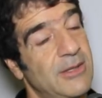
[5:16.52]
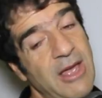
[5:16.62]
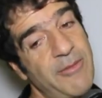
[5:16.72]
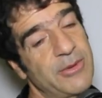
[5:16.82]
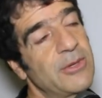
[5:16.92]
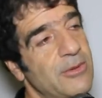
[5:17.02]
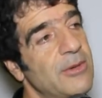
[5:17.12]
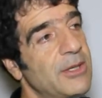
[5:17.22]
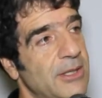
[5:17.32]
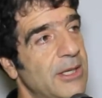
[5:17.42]
serve para as duas
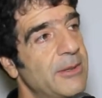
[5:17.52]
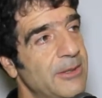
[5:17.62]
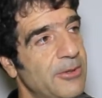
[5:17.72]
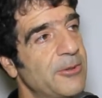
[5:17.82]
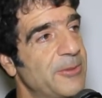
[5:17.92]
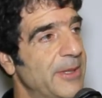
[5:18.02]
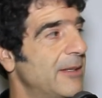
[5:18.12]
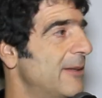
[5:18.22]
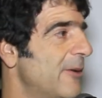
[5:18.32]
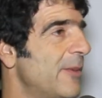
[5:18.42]
coisas, né?
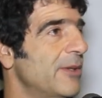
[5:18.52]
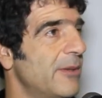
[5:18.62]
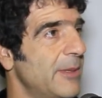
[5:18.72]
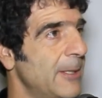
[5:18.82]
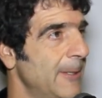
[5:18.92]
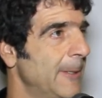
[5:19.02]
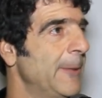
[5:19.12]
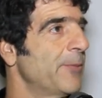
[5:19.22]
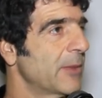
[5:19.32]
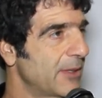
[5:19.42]
introspecção, mas também
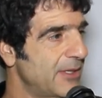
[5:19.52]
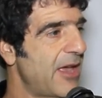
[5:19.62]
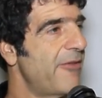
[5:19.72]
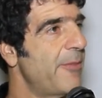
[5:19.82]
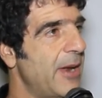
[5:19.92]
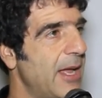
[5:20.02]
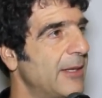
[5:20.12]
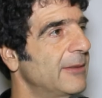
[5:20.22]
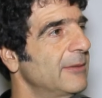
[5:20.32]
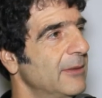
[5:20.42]
serve
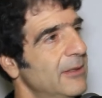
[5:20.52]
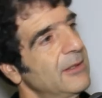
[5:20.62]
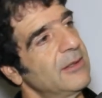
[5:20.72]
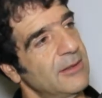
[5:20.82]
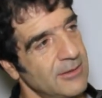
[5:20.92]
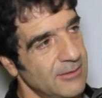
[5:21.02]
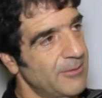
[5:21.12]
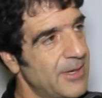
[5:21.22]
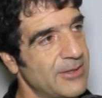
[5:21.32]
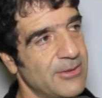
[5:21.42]
para
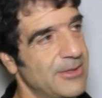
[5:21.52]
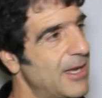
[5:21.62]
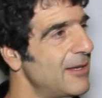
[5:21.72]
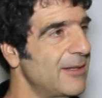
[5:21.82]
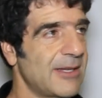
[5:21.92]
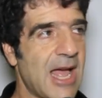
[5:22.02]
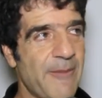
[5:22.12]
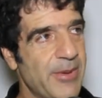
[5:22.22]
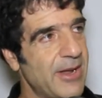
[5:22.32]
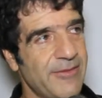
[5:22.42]
para socializar,
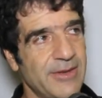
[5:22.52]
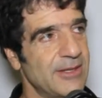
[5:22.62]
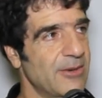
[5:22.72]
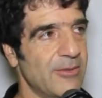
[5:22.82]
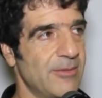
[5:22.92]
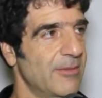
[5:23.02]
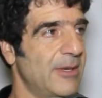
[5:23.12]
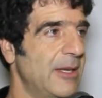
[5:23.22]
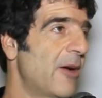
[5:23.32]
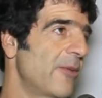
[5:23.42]
para fazer
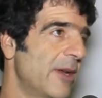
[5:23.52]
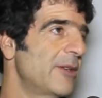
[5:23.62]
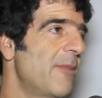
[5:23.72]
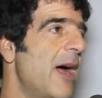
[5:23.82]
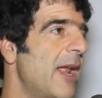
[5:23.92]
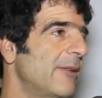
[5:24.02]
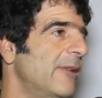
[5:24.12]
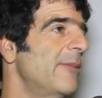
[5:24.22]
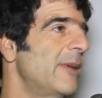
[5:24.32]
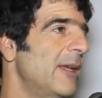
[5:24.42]
que é um grande barato
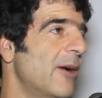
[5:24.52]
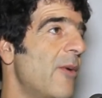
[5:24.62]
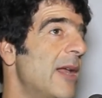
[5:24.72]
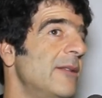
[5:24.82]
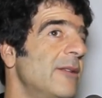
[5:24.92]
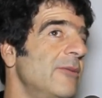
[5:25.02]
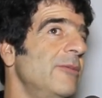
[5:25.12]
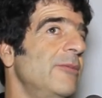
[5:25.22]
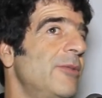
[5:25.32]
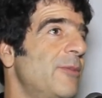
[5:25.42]
também. É quase que
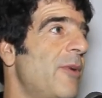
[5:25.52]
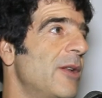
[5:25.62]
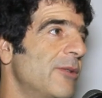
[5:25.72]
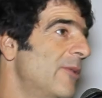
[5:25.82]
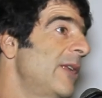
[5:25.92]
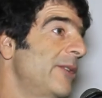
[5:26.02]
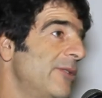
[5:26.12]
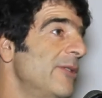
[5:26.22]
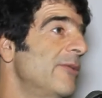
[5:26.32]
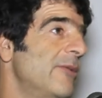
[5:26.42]
um esporte
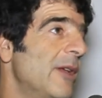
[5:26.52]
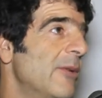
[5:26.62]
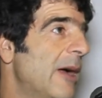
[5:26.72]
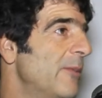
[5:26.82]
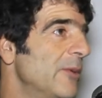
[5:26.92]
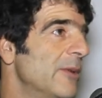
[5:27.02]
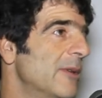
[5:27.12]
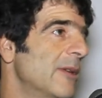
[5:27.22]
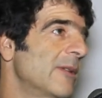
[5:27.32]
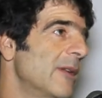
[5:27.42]
coletivo, né? A
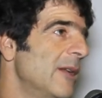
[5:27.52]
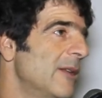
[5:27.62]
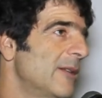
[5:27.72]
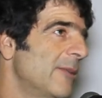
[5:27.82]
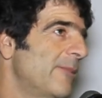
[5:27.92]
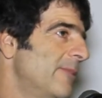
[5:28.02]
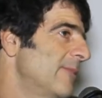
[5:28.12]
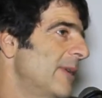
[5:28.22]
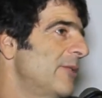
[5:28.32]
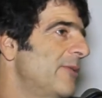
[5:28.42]
música. Você,
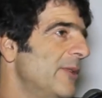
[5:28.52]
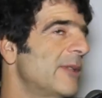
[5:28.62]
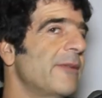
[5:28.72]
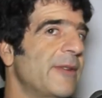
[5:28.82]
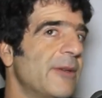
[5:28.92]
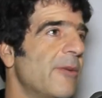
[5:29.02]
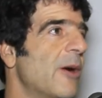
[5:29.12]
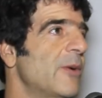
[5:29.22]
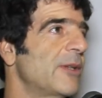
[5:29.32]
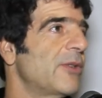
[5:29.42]
é difícil você fazer alguma
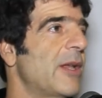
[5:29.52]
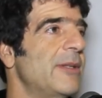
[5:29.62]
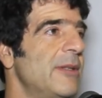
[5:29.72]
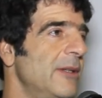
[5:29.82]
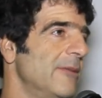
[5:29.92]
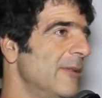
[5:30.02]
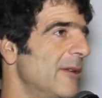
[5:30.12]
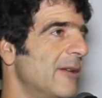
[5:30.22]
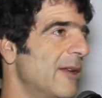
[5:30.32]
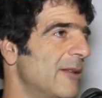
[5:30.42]
coisa sozinho.
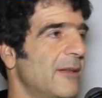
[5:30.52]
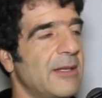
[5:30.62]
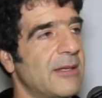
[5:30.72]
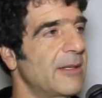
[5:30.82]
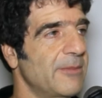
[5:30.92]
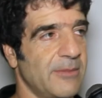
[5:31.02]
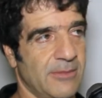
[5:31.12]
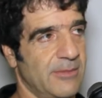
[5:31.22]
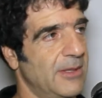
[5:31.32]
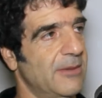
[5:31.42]
Né? Você está sempre
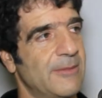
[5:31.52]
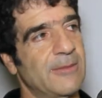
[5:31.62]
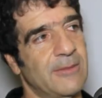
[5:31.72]
tendo